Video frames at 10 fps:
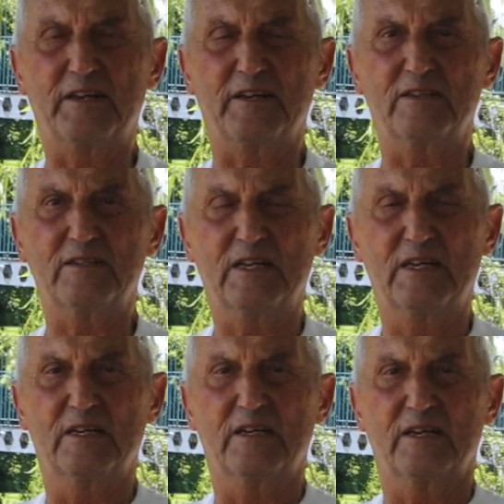Aires.
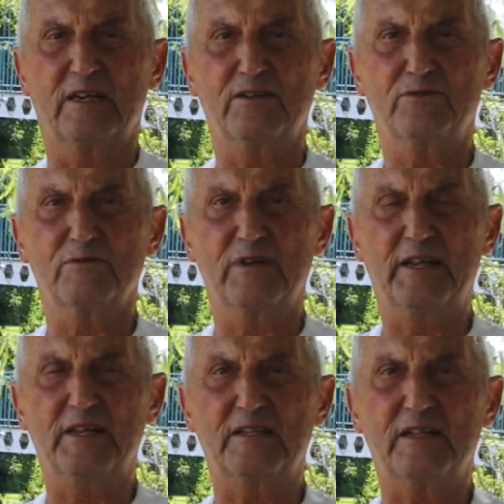Es
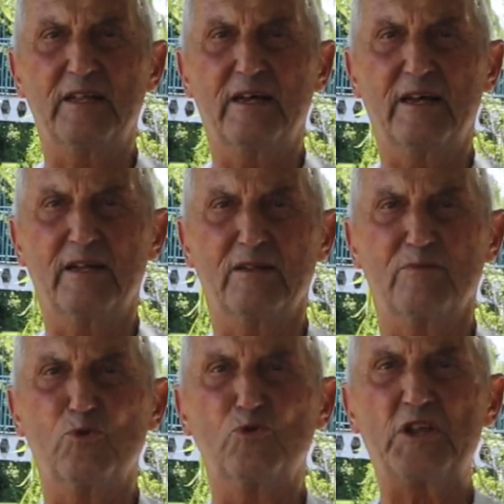una entidad
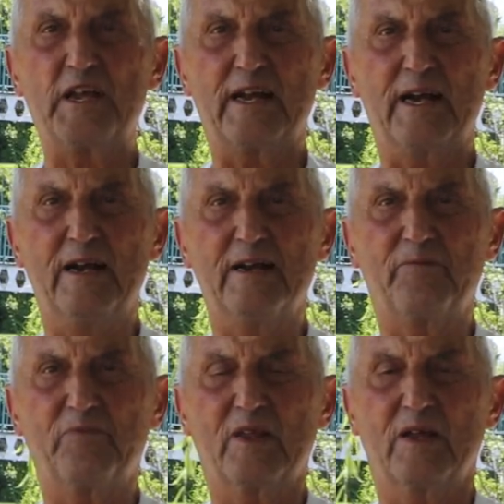mundial
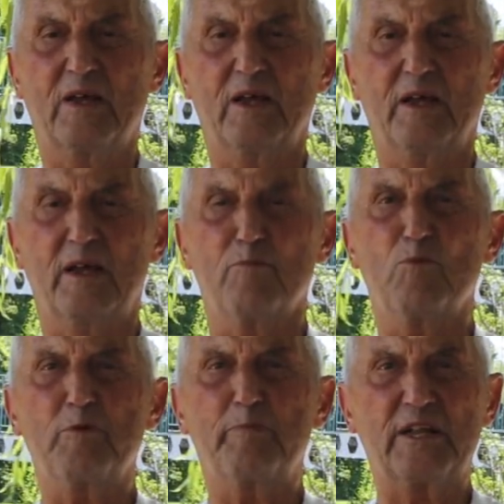eh,
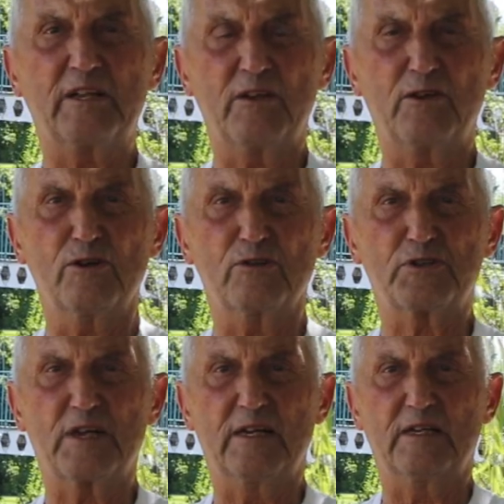muy
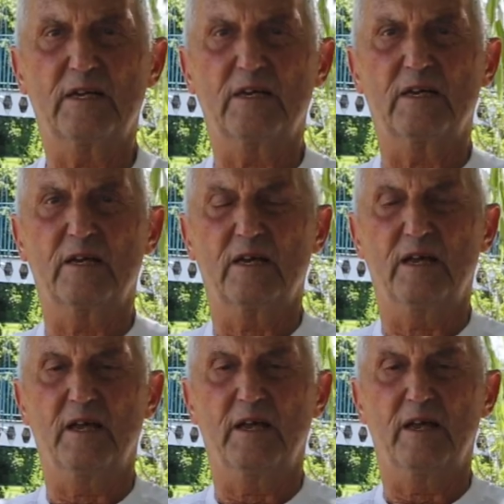prestigiosa
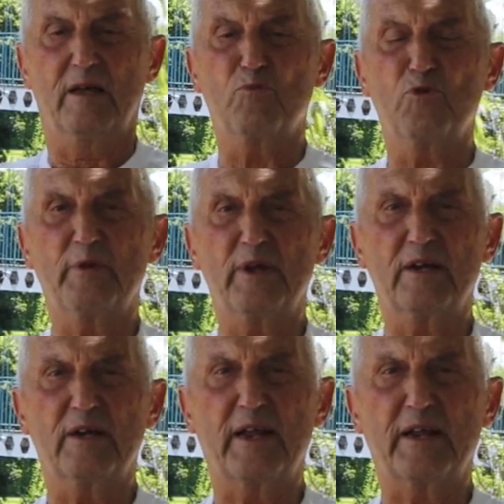eh, muy
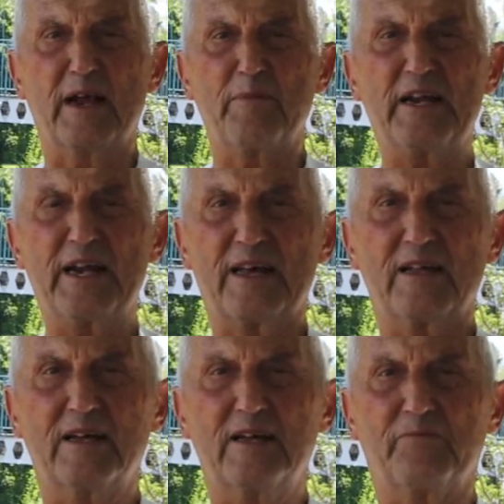bien
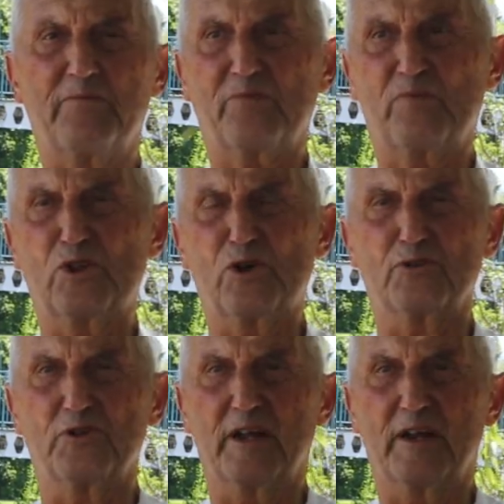encaminada,
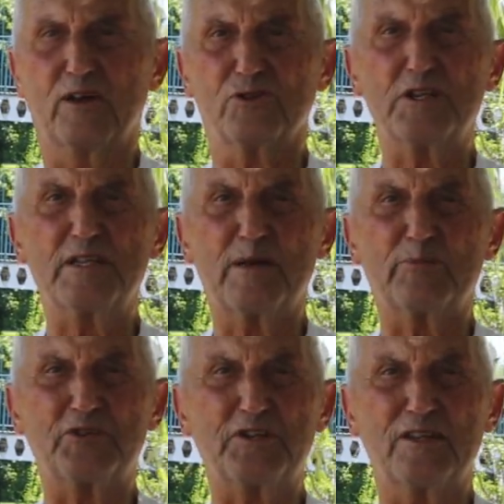donde el
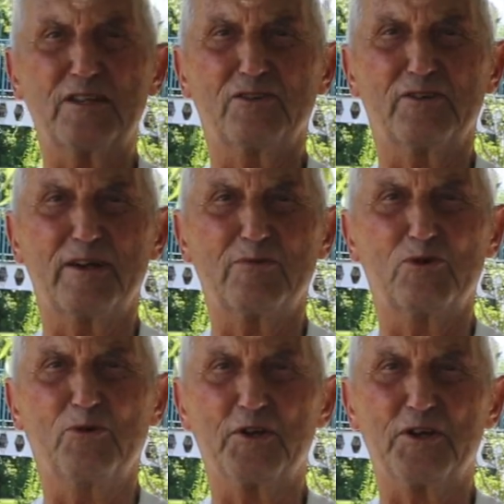80%
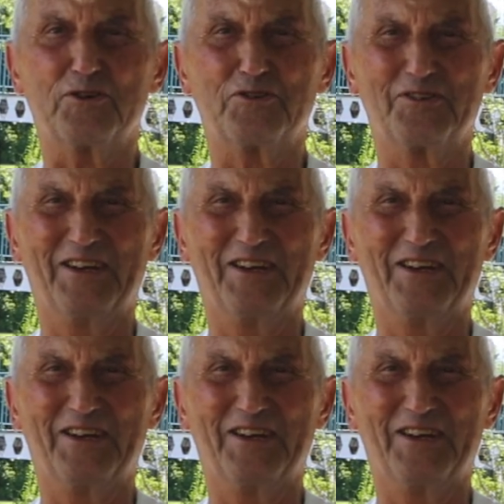éramos judíos.